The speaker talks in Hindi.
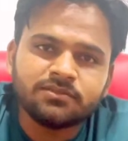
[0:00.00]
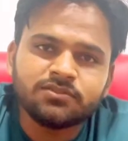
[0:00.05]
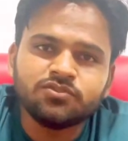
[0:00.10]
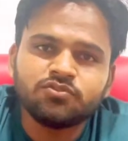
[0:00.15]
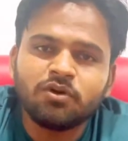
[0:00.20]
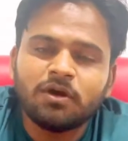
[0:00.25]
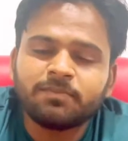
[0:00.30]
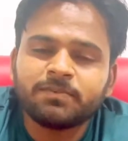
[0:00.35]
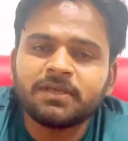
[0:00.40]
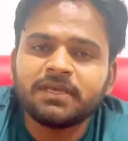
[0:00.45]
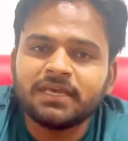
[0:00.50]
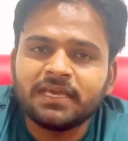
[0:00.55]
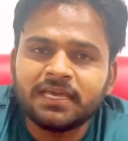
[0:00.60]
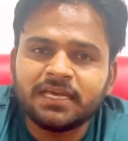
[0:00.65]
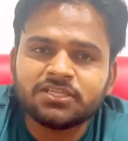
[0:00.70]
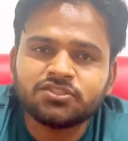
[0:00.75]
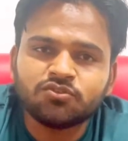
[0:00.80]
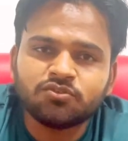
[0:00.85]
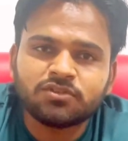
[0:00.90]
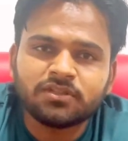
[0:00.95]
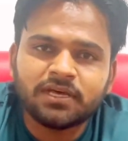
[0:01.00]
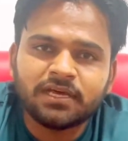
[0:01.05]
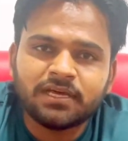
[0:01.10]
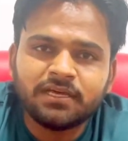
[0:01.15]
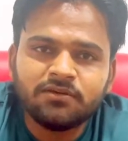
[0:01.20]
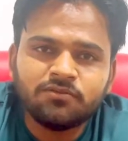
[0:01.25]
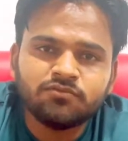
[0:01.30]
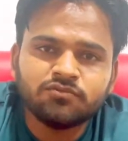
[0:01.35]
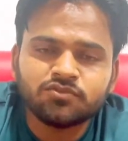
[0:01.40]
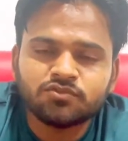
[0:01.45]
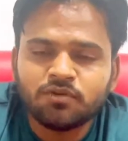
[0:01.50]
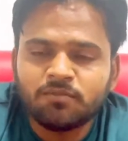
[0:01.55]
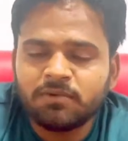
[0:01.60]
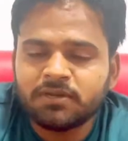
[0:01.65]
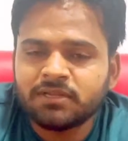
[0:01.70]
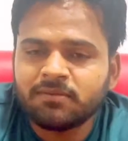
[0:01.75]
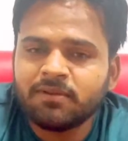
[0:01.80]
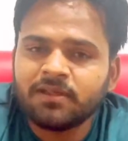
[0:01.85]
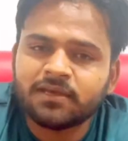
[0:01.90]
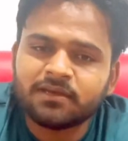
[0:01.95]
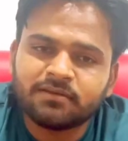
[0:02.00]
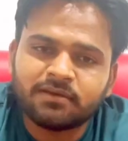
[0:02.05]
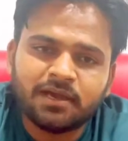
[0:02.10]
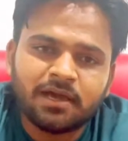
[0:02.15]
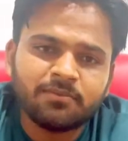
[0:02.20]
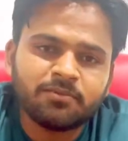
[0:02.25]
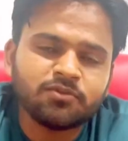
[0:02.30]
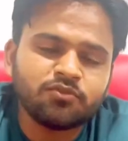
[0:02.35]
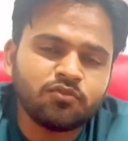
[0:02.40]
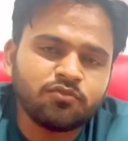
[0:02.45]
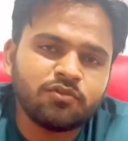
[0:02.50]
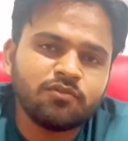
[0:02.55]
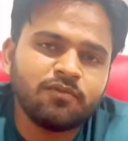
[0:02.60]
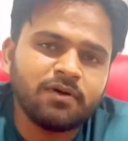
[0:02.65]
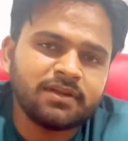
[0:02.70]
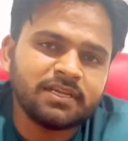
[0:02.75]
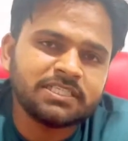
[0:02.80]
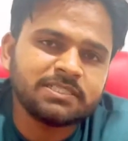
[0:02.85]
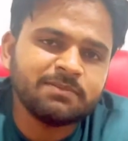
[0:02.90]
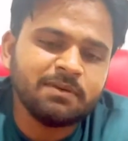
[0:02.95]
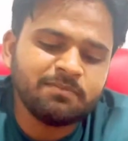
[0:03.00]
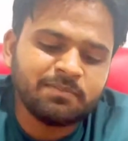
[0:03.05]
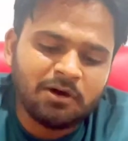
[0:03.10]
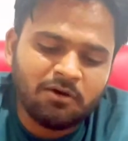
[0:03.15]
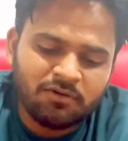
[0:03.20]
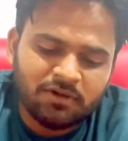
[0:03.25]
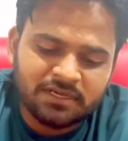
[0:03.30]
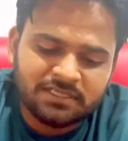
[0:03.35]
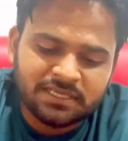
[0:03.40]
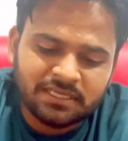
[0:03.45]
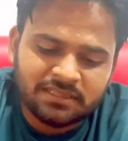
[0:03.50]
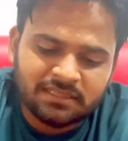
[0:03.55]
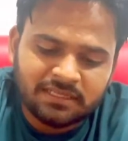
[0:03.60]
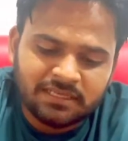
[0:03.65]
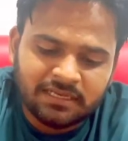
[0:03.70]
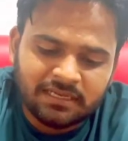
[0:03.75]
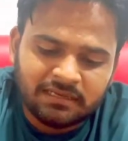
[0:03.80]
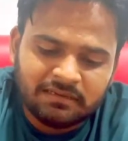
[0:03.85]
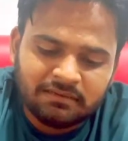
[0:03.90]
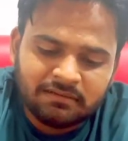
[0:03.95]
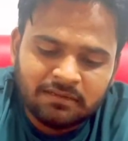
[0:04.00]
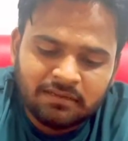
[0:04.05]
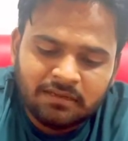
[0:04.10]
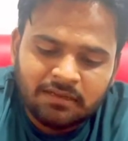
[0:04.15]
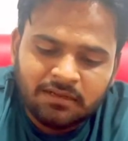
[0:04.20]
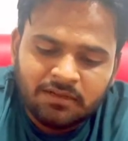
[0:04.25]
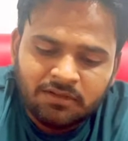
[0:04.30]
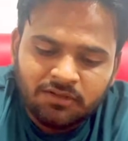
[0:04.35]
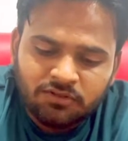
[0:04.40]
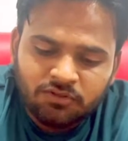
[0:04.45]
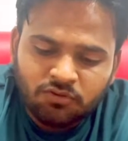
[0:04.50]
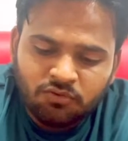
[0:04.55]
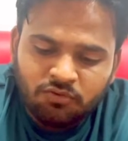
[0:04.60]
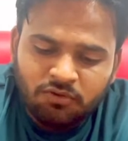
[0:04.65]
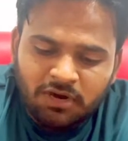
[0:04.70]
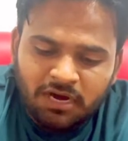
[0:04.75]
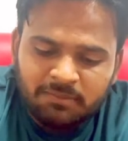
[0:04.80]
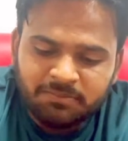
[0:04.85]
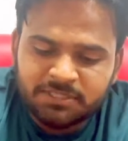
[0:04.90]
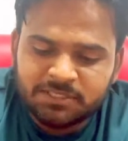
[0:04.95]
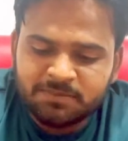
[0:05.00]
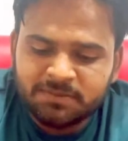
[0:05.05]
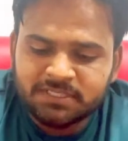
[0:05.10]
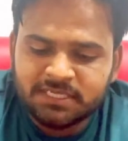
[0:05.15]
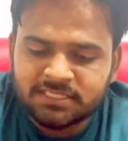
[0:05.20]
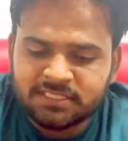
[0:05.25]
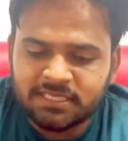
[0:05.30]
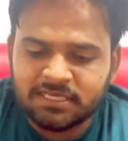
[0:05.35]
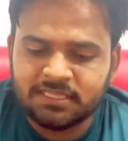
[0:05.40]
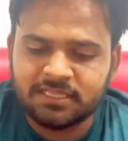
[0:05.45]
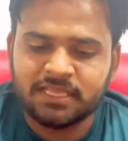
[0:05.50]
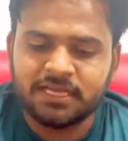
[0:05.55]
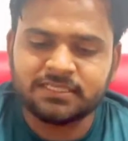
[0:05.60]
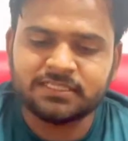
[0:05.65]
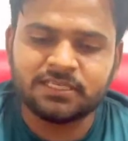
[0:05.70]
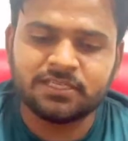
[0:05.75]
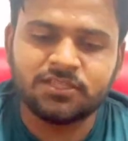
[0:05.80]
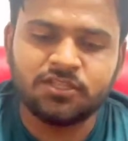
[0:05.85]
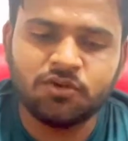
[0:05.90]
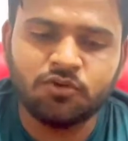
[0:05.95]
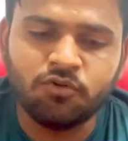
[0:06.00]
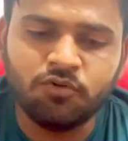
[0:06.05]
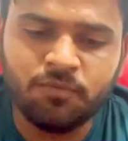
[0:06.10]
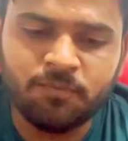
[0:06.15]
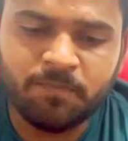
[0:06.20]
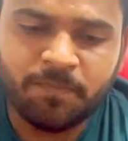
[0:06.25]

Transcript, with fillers: जो आपकी ए एच होता है उसको मल्टीप्लाई करने का आपकी टोटल वोल्टेज में पावर आ जाती है तो आप इस पर जैसे कि देख सकते हो